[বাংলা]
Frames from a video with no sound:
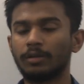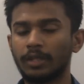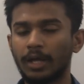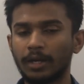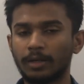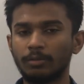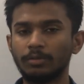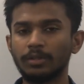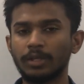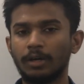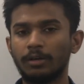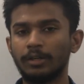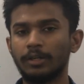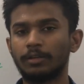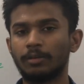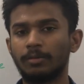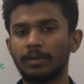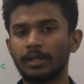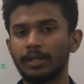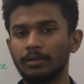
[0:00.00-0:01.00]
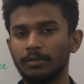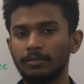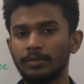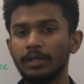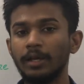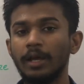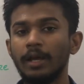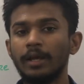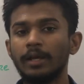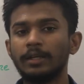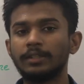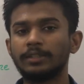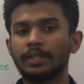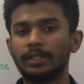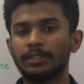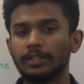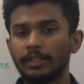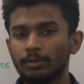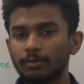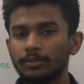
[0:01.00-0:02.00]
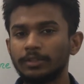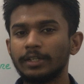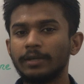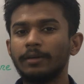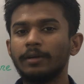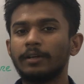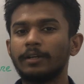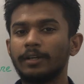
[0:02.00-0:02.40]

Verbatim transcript: থাকো তাহলে তোমাকে তুমি সাজিয়ে গুছিয়ে